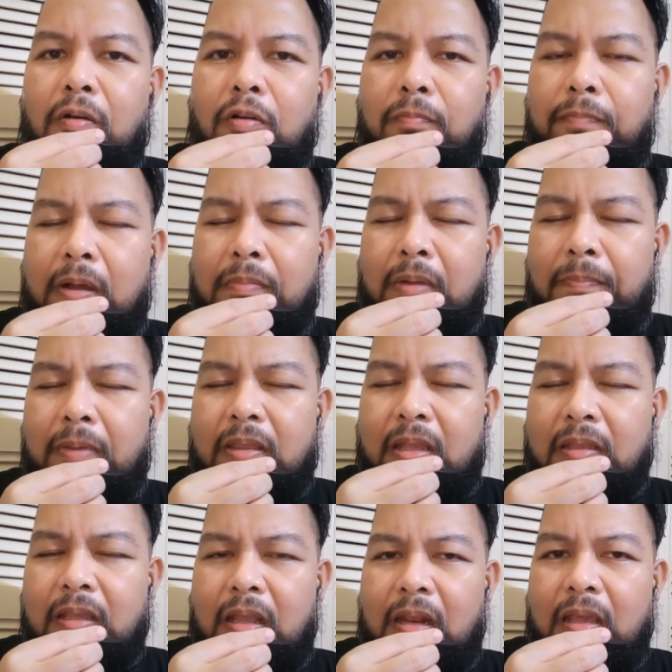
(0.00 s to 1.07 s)
upang
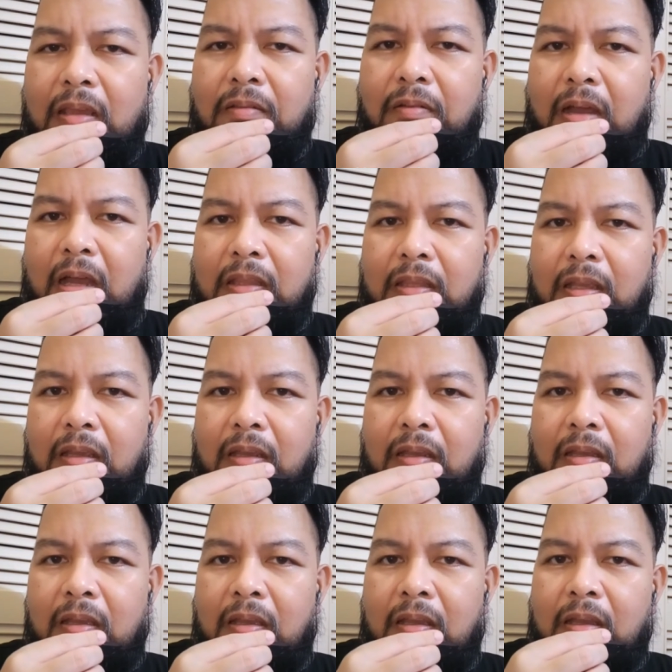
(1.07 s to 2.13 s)
mapanatili yung
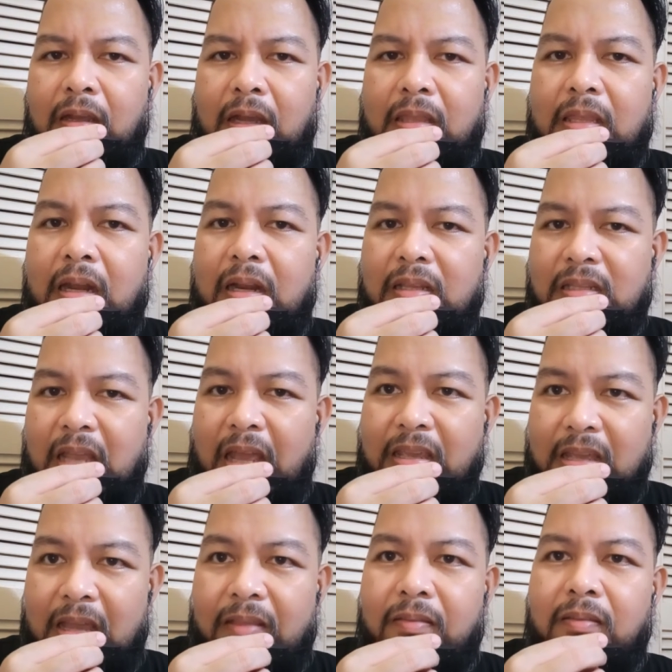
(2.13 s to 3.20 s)
ating
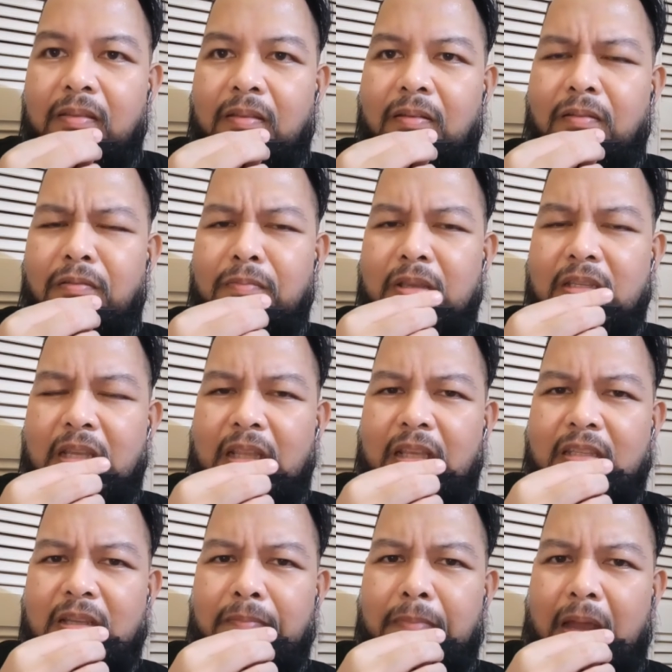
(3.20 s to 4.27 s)
kadalisayan, no? Kung
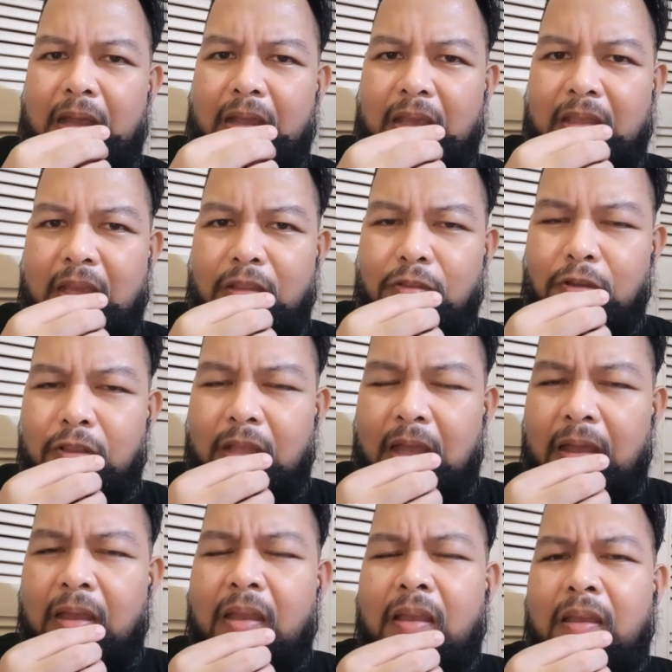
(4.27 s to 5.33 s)
din sa bagay na ito
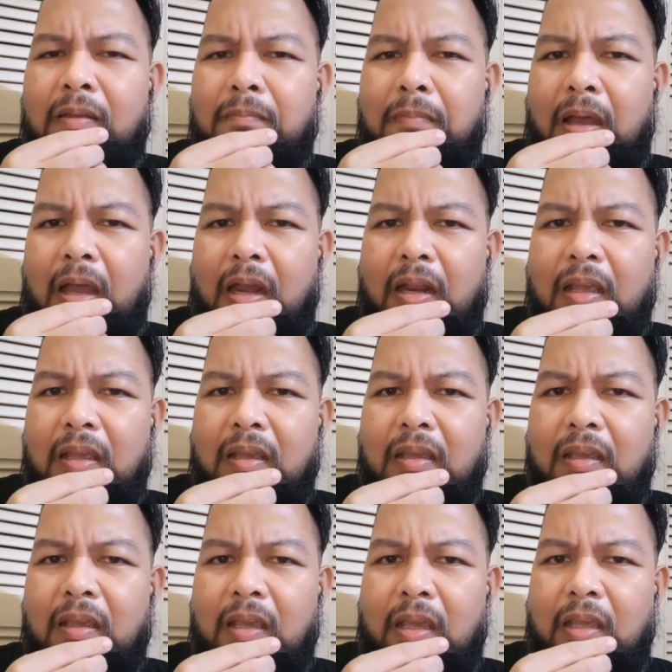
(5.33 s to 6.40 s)
na maring
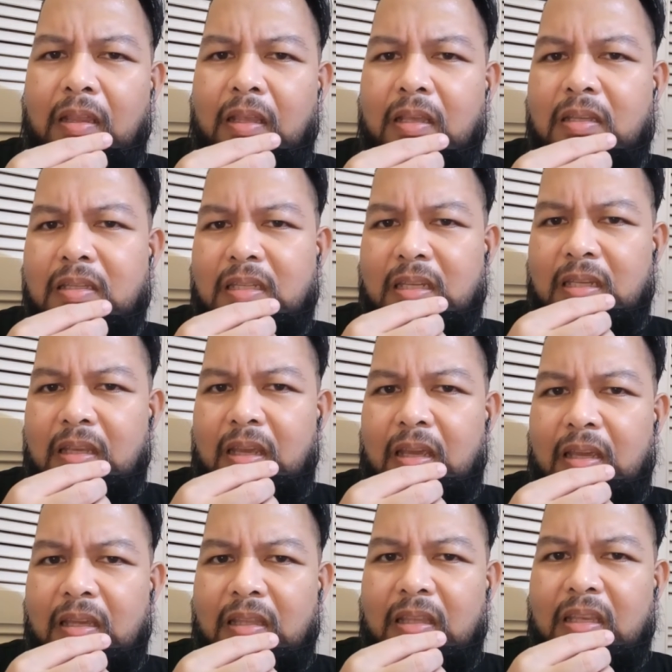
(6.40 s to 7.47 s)
hindi si,
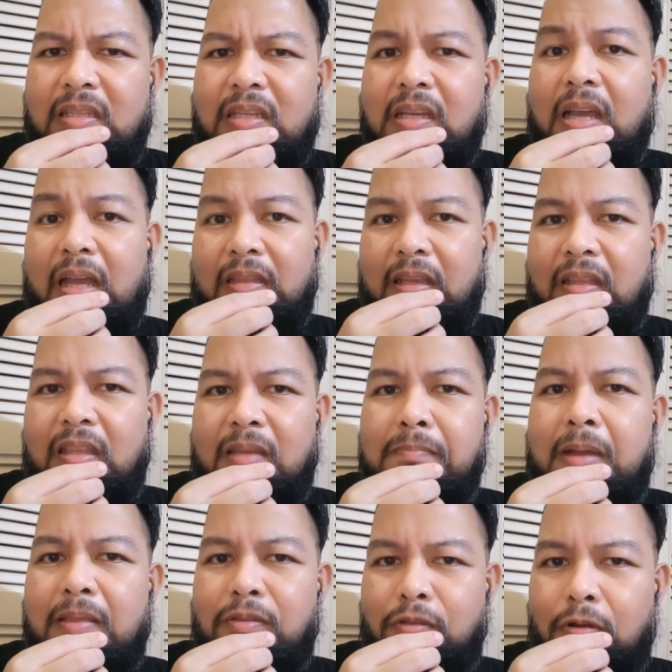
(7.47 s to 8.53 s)
hindi sikat, hindi
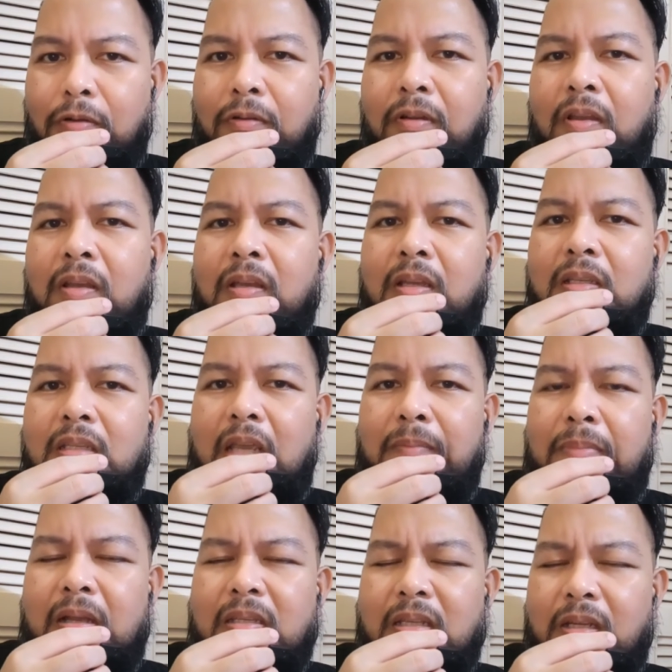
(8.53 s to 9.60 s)
bantog sa
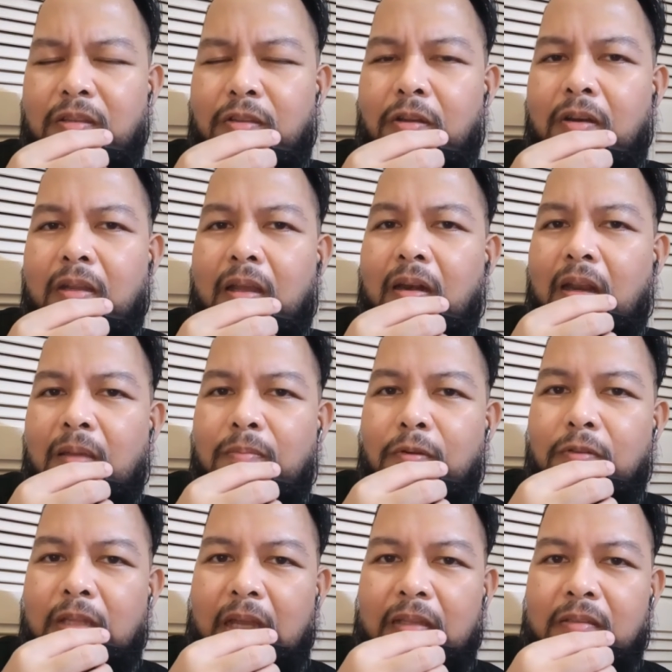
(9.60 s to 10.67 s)
ibang sektor ng
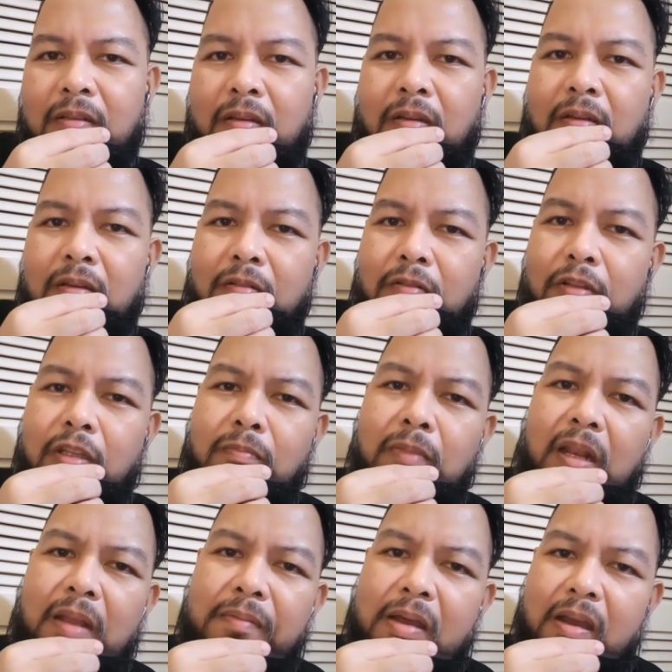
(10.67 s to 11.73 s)
lipunan. Ngunit
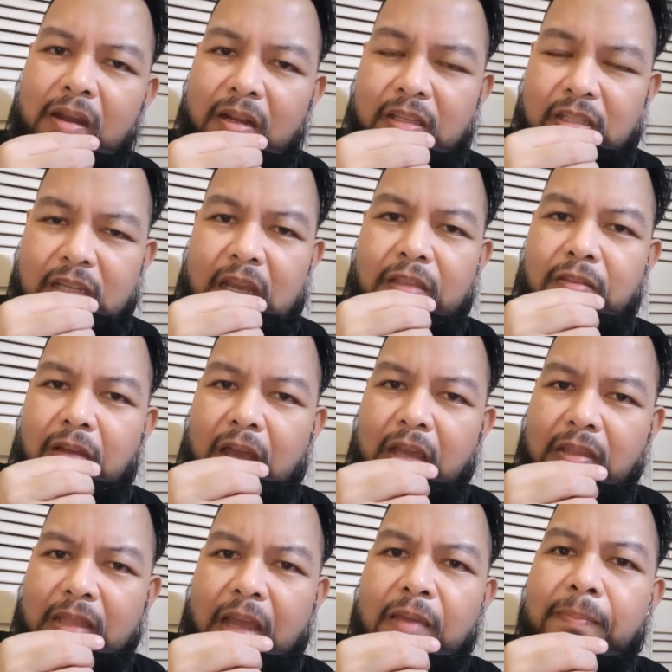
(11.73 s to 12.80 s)
bilang mga Kristiyano
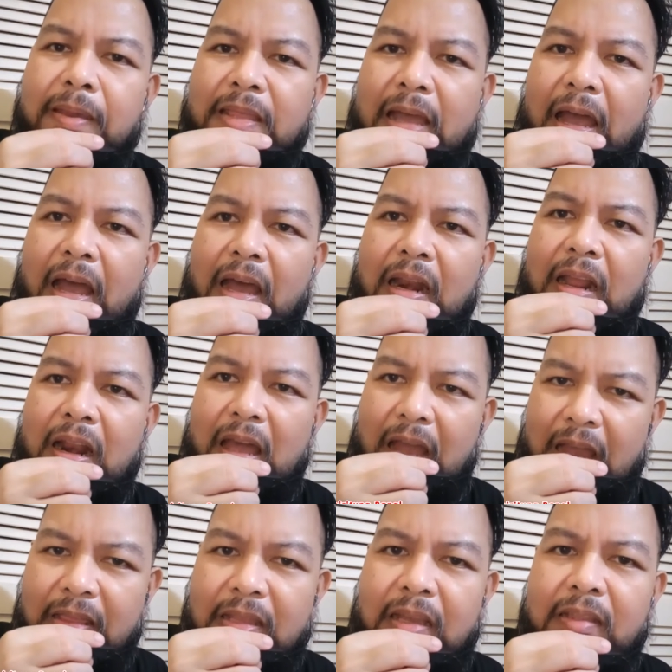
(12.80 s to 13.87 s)
ay tayo
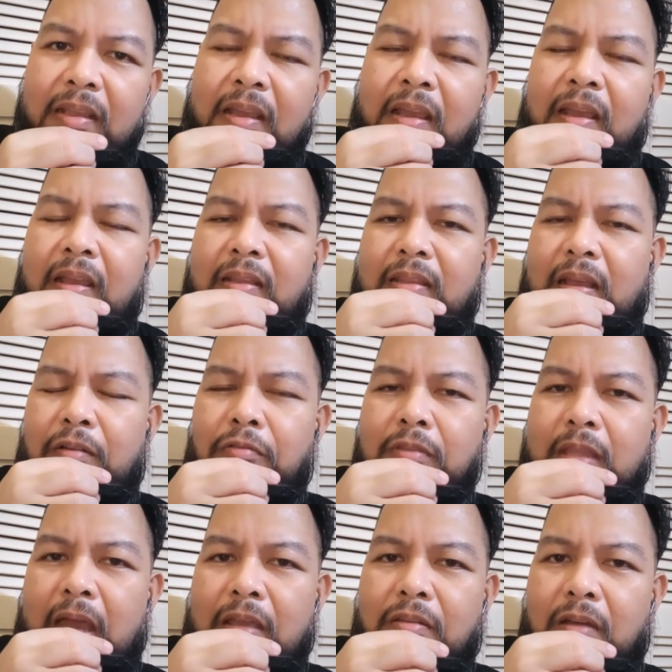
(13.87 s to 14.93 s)
pinaaalalahanan na kung
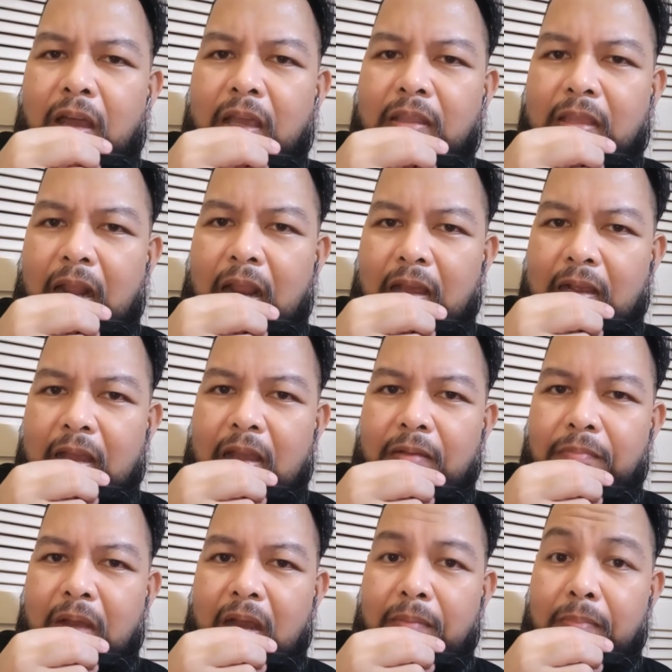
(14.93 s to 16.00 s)
tayo ay talagang
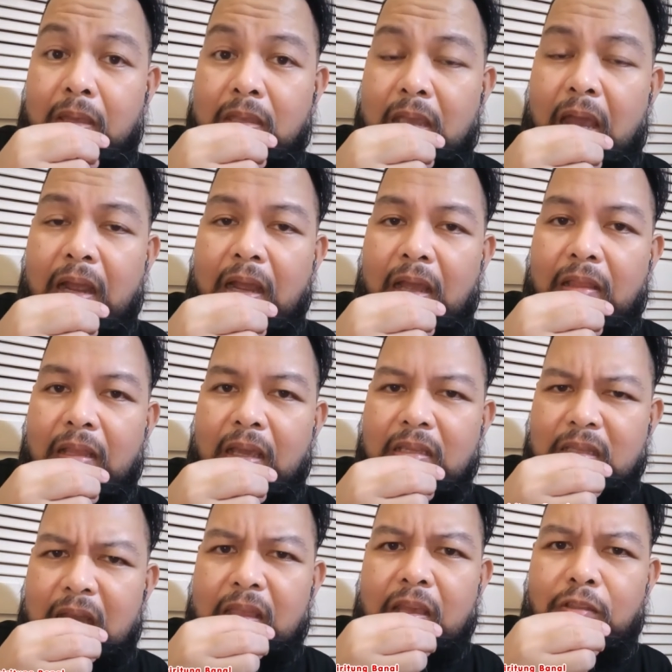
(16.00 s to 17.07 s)
mga binyagan, ay
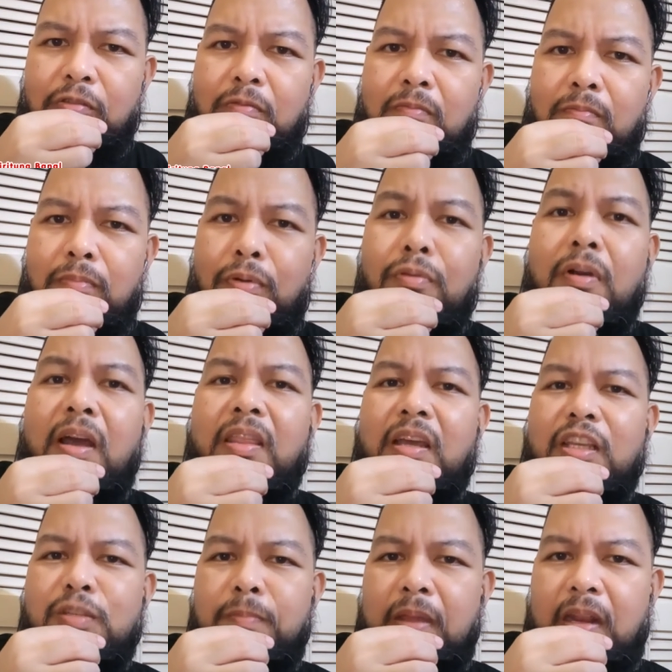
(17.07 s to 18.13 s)
sana itong bunga
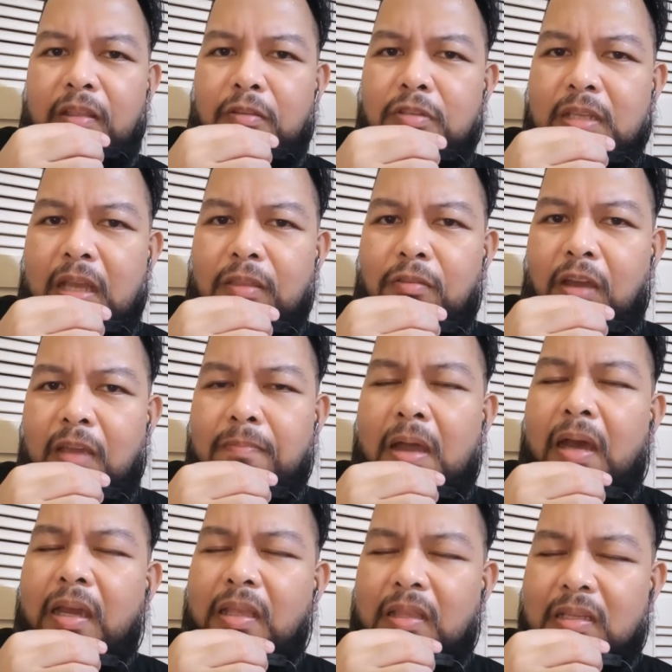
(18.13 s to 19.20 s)
ng Espiritu Santo ay
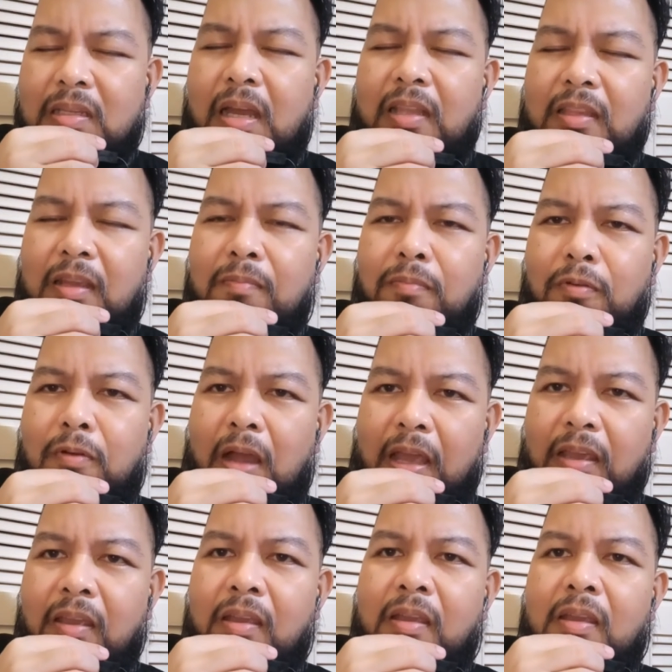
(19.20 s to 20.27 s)
makita sa ating
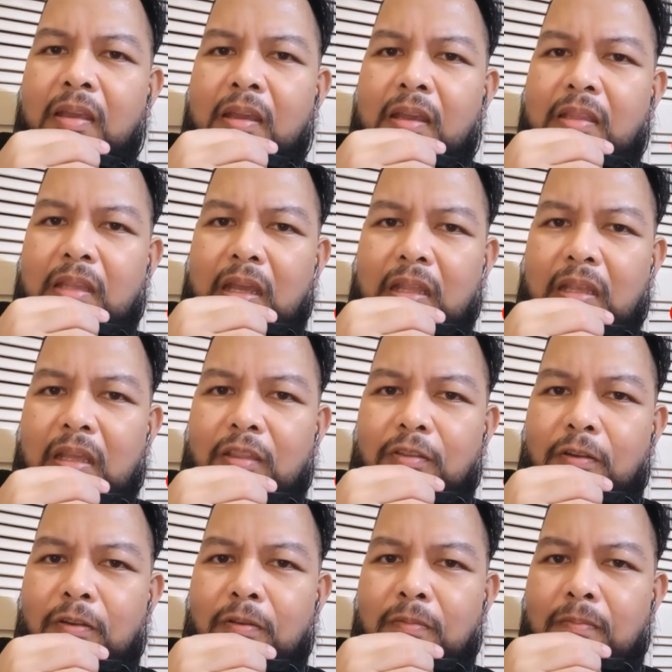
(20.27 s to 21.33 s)
buhay. Na hindi
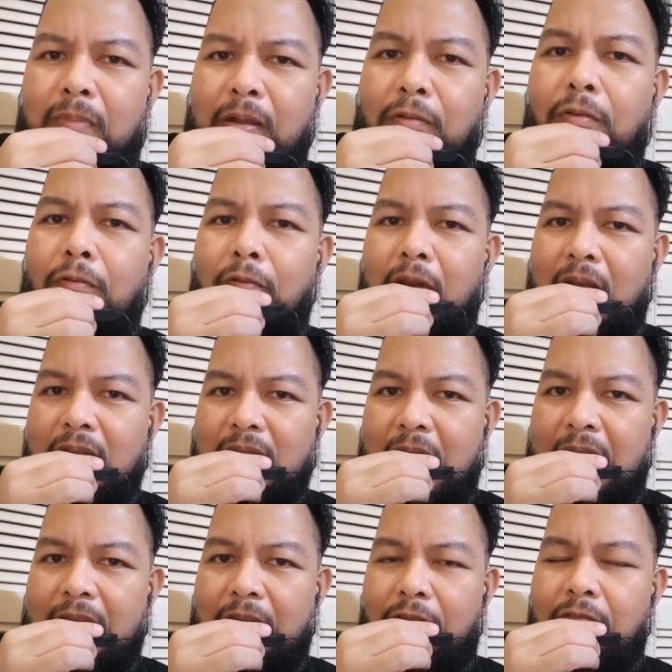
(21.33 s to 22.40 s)
ito magkukulang
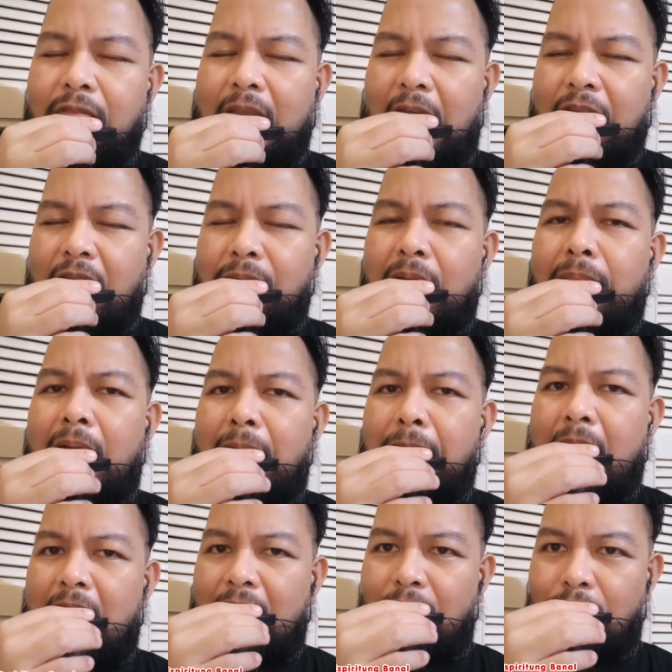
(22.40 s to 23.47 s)
sa ating kung tayo ay
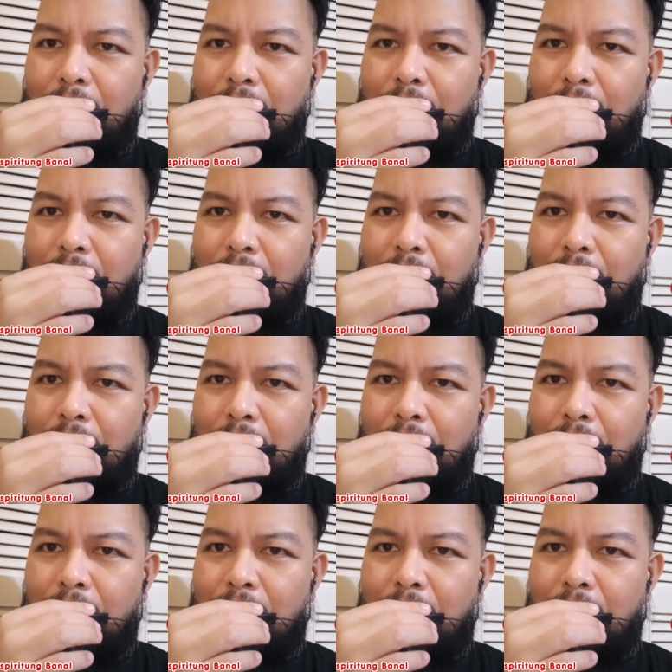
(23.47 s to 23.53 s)
mababa ang